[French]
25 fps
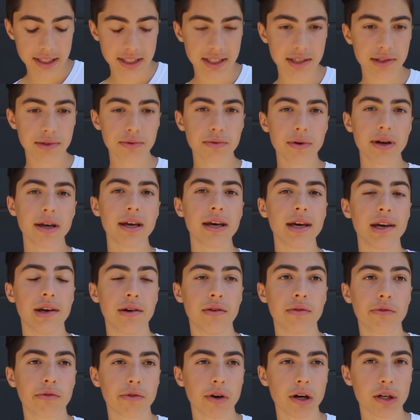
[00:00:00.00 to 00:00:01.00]
Et j'ai joué et
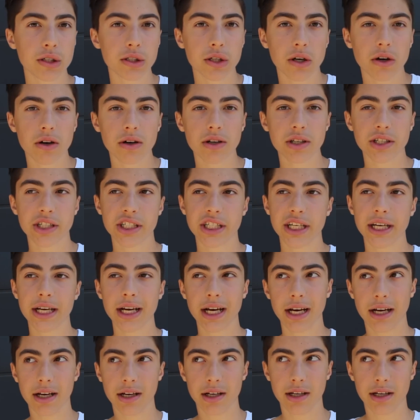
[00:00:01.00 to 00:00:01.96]
une fois genre j'ai